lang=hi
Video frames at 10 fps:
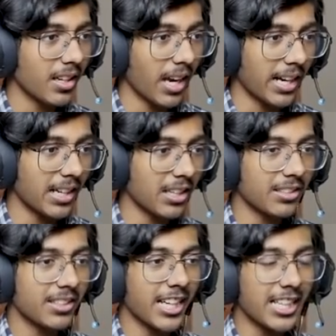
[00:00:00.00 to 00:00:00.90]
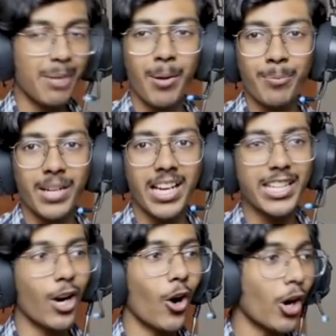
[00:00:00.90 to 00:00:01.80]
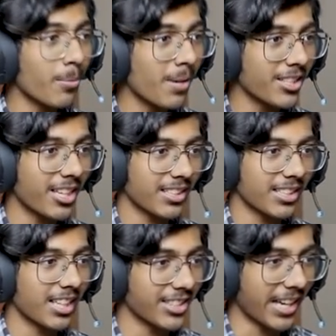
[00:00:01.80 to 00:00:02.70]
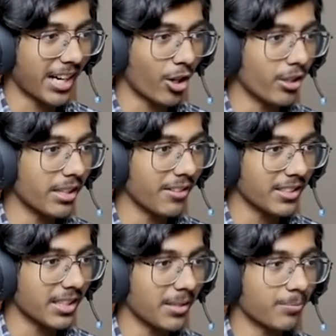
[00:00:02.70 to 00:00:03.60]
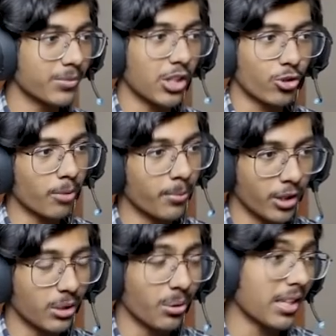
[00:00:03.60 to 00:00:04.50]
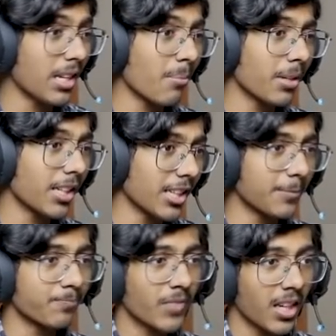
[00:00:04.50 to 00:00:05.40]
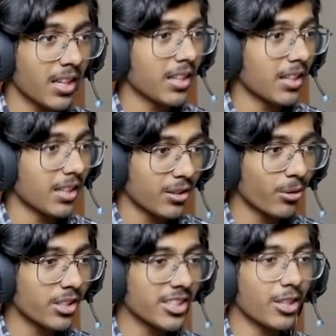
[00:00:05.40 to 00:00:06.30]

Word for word: एंड देखने में अपना एरिया और भी अच्छा लगने लग जाएगा ऑलरेडी वैसे नेचुरल ब्यूटी तो है ही है बट या थोड़ी चीज़ें